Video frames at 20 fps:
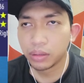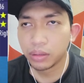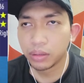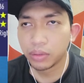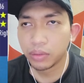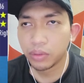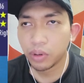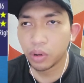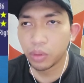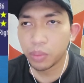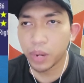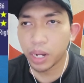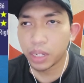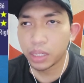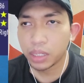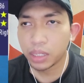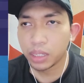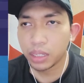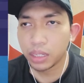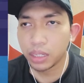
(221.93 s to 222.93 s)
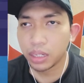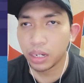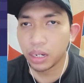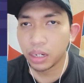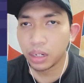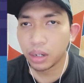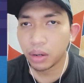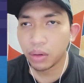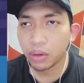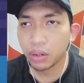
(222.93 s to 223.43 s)
formasi dan
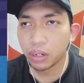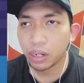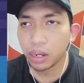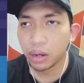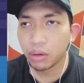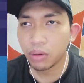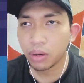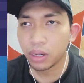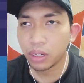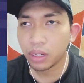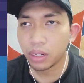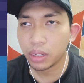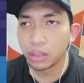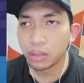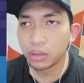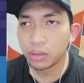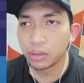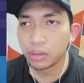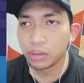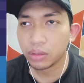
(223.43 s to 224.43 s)
kawan-kawannya itu